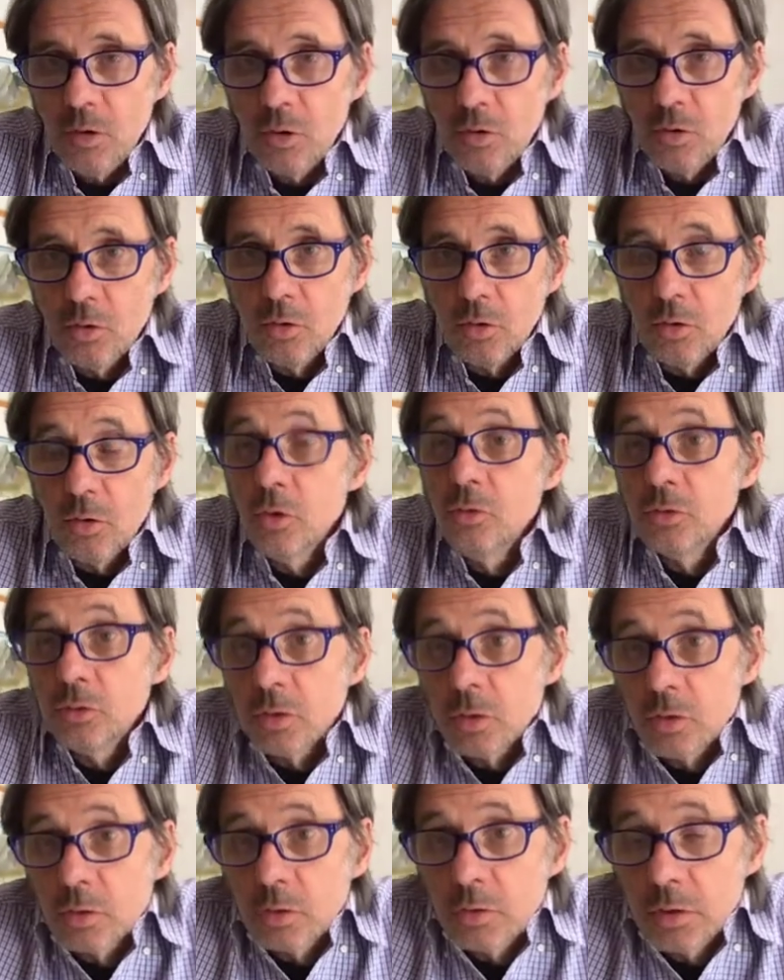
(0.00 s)
co-
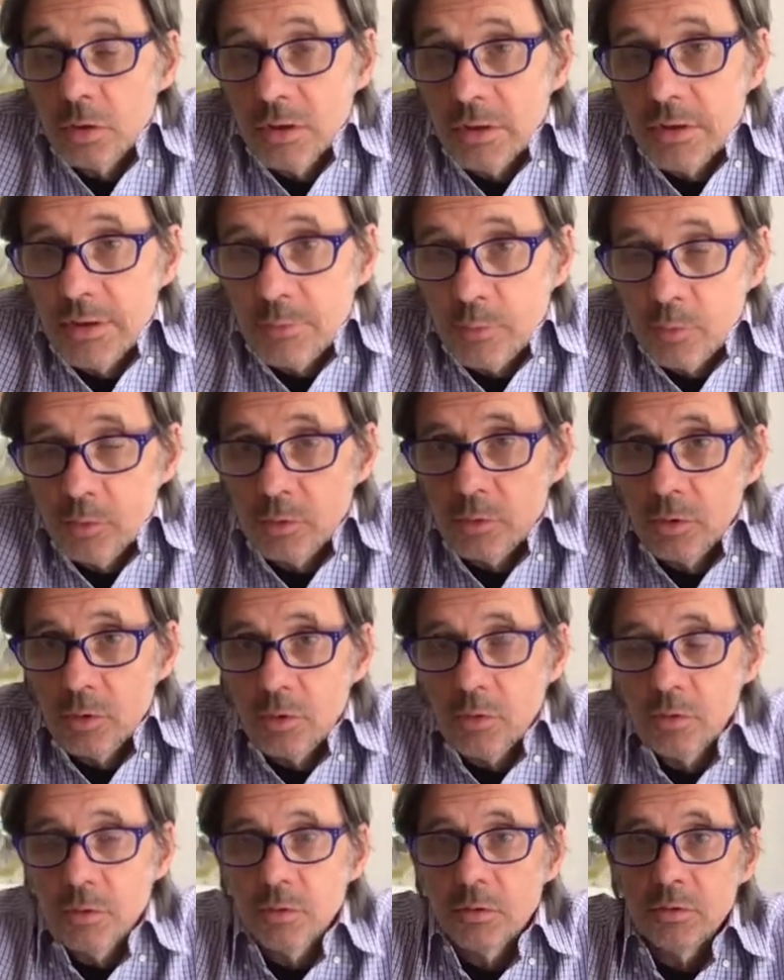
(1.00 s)
contro eh,
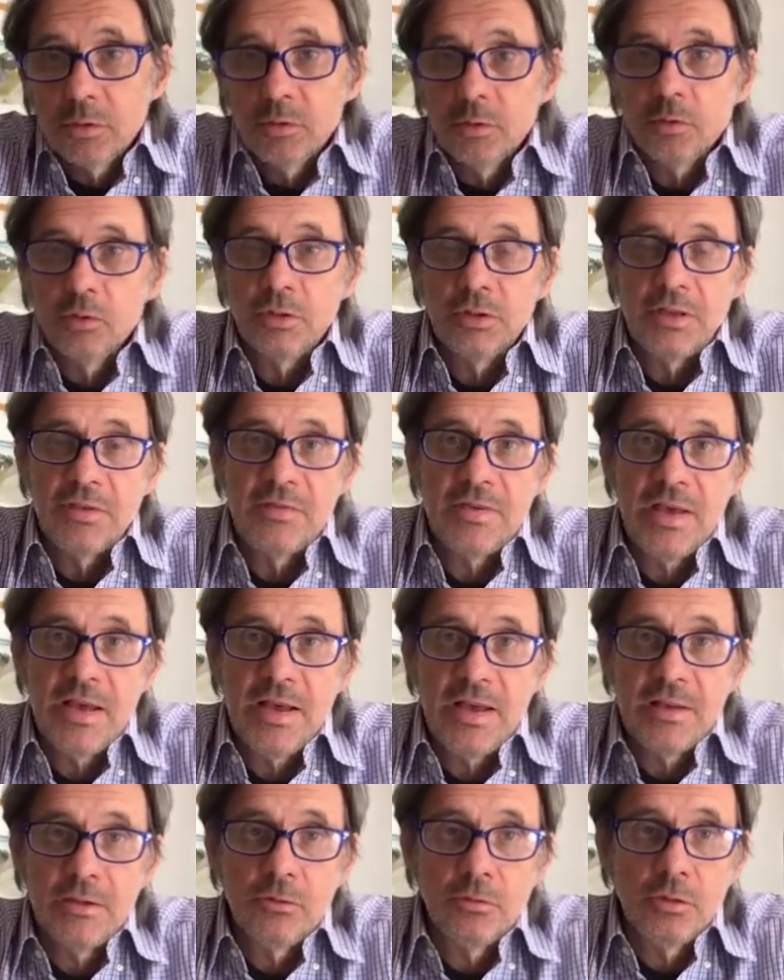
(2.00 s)
appunto
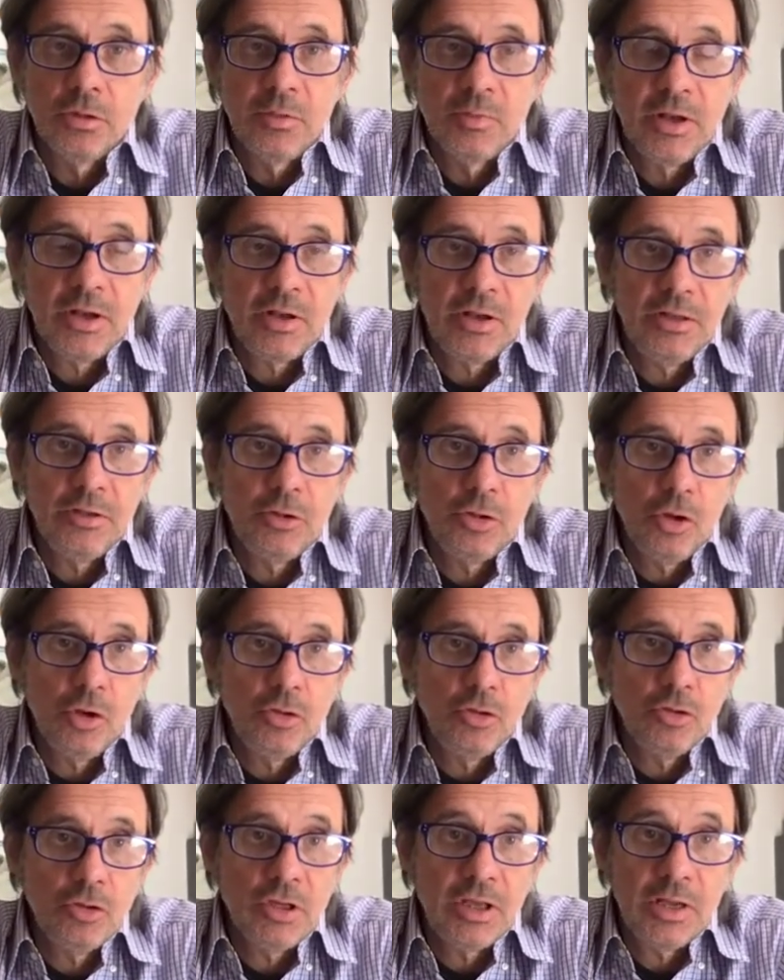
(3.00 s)
Ottaviano e
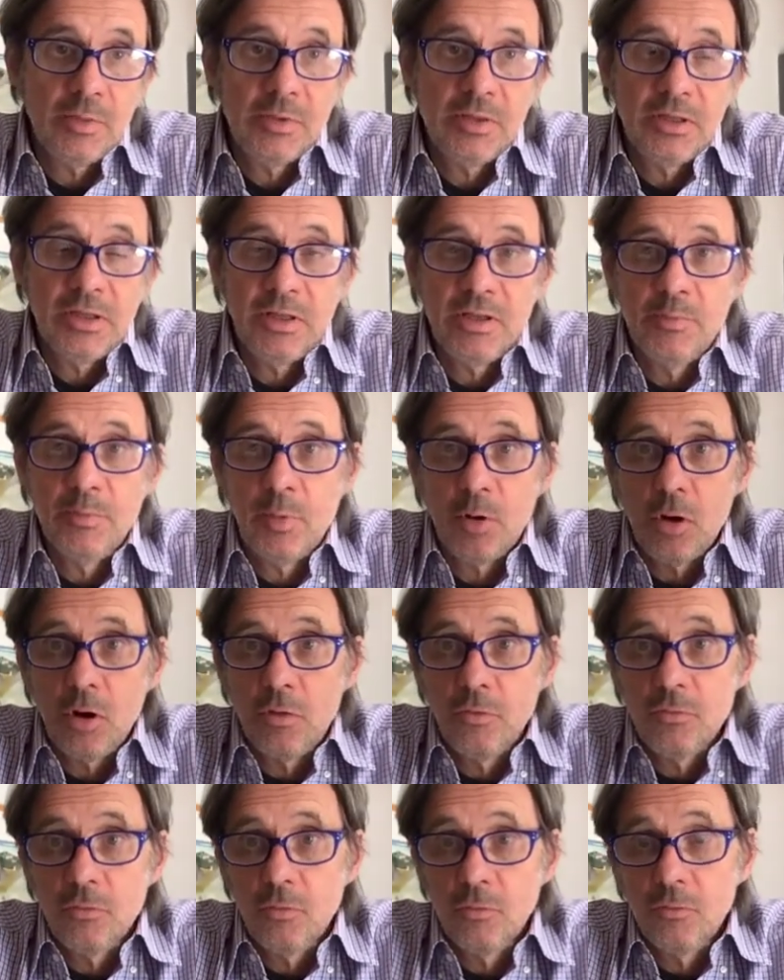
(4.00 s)
Marcantonio chiaramente gli
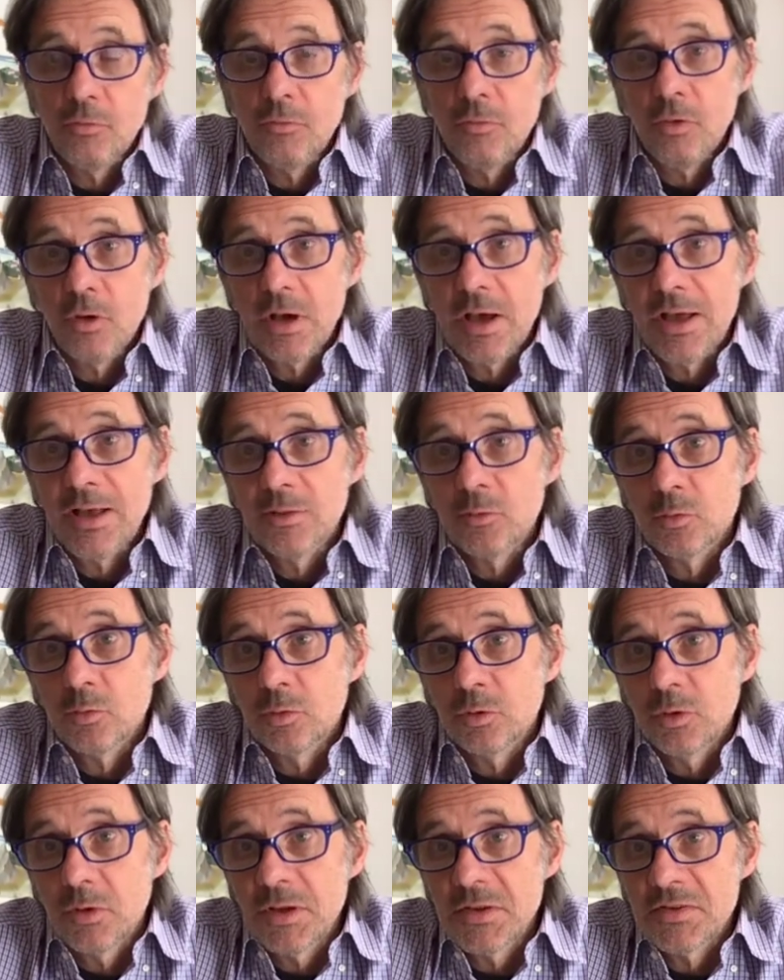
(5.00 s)
provoca
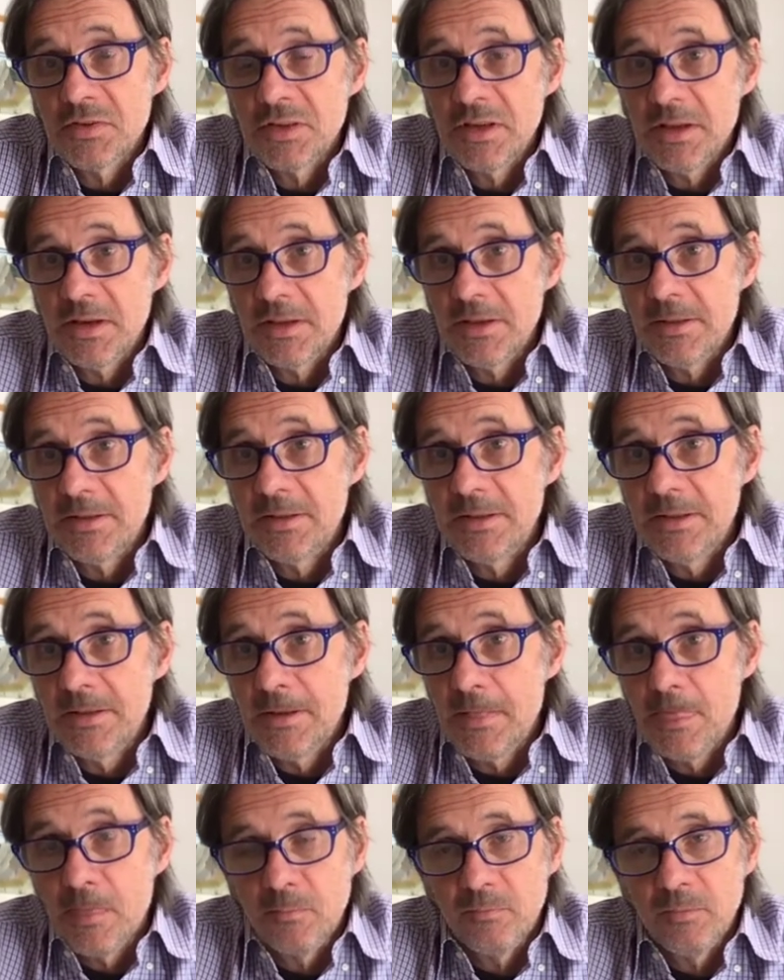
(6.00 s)
tutta una serie
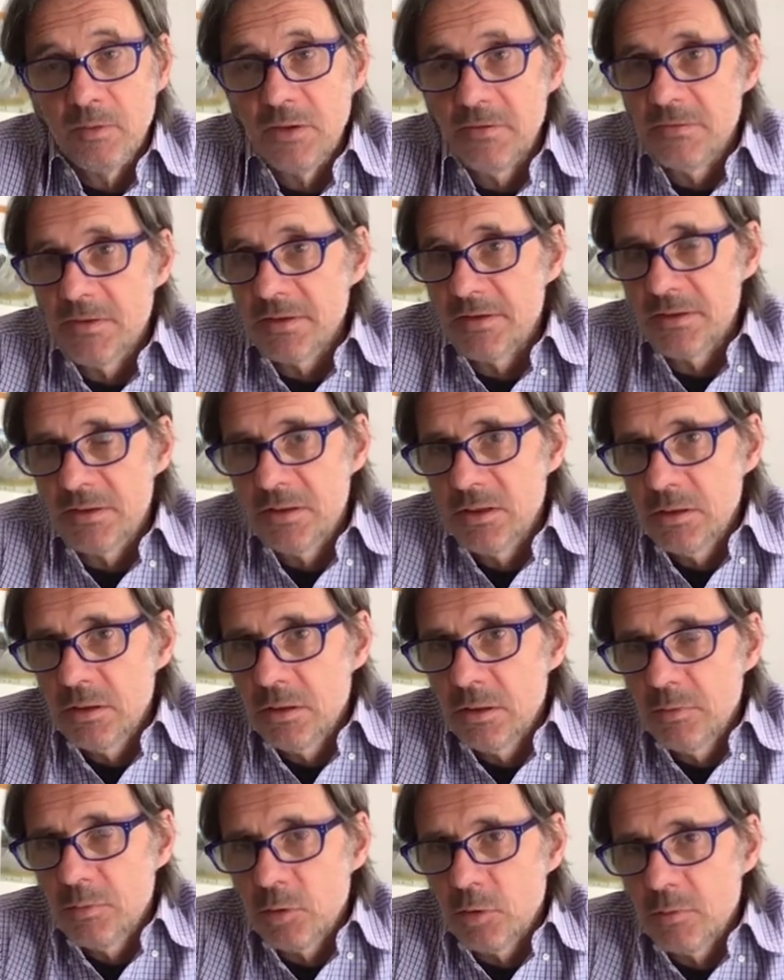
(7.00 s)
di, di
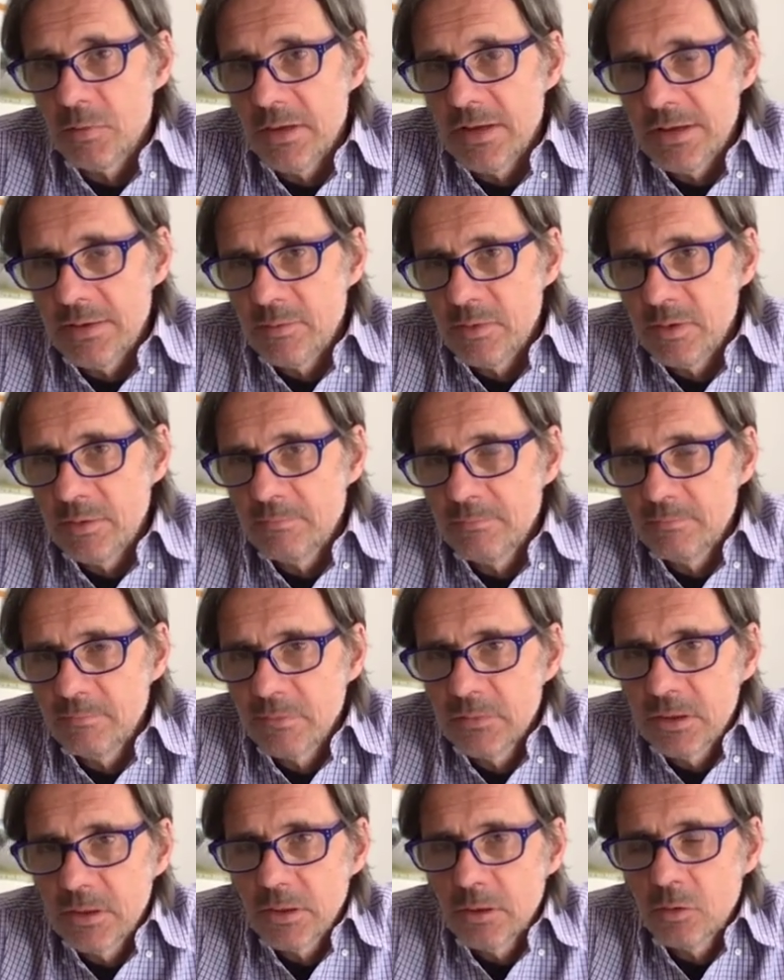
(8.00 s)
fastidi, di problemi,
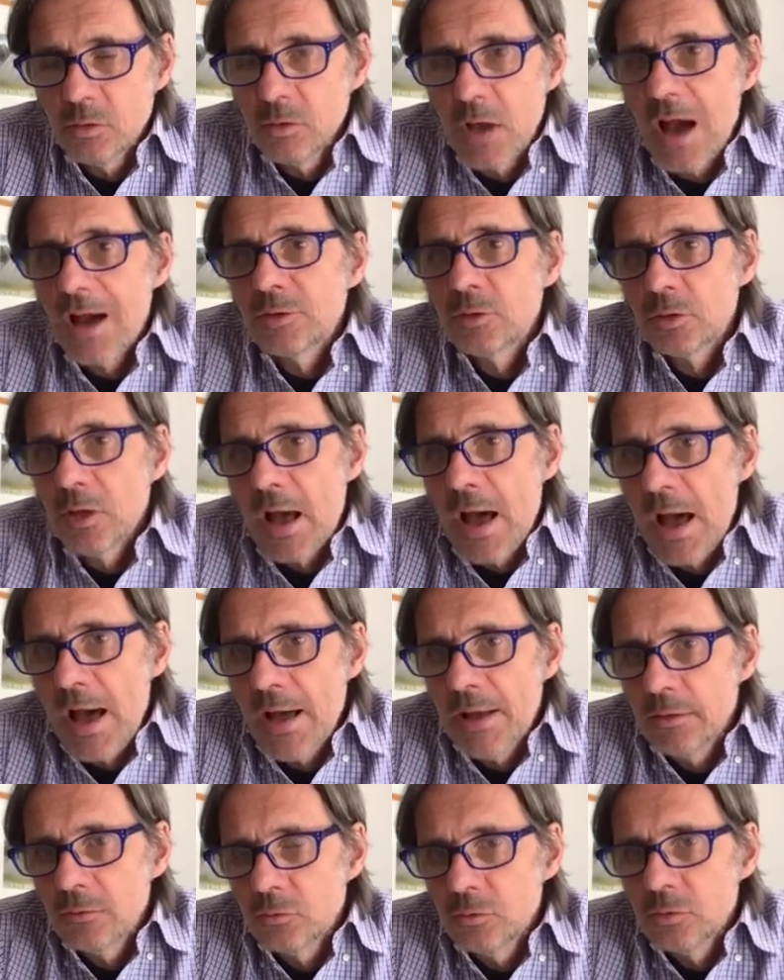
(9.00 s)
di, ha,
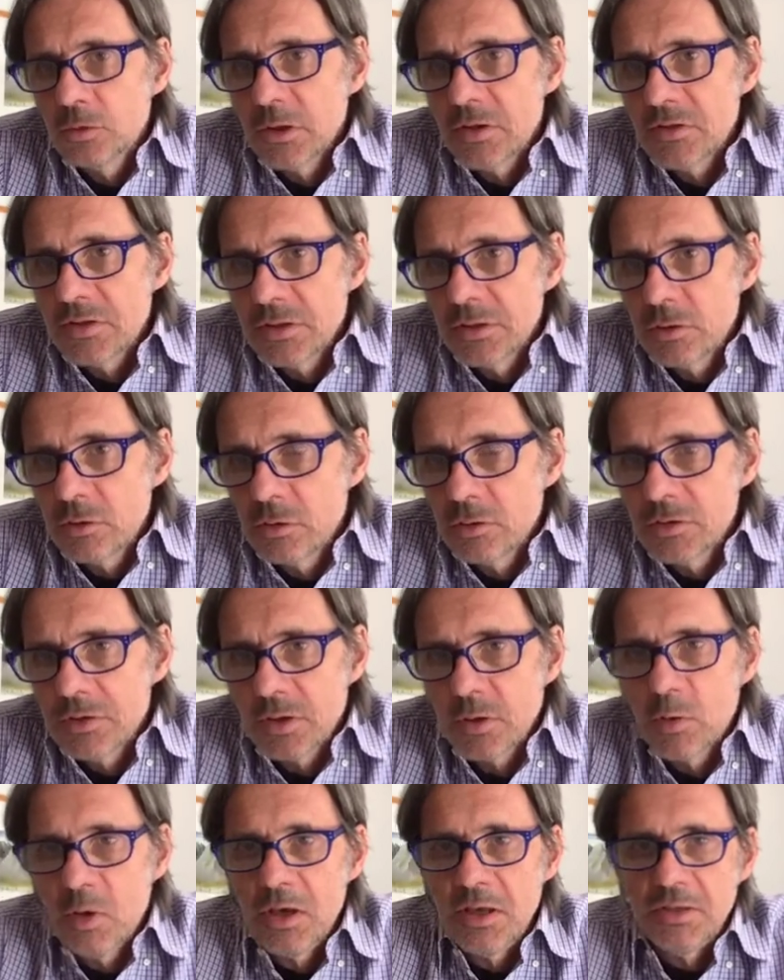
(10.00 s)
ha, tutta una serie di
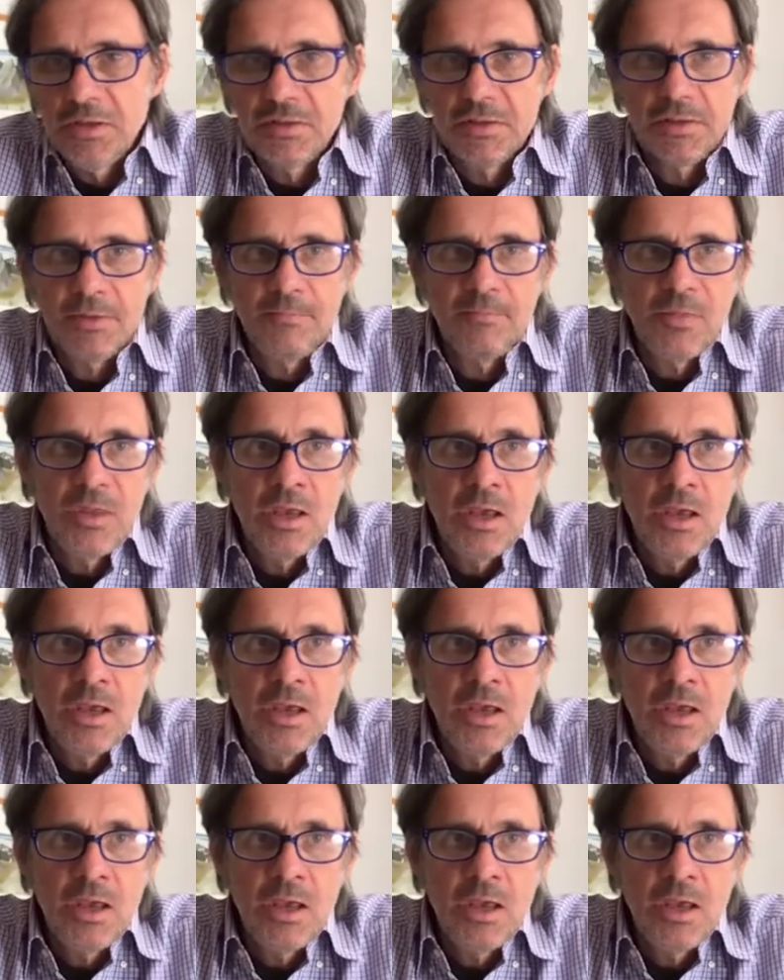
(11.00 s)
conseguenze.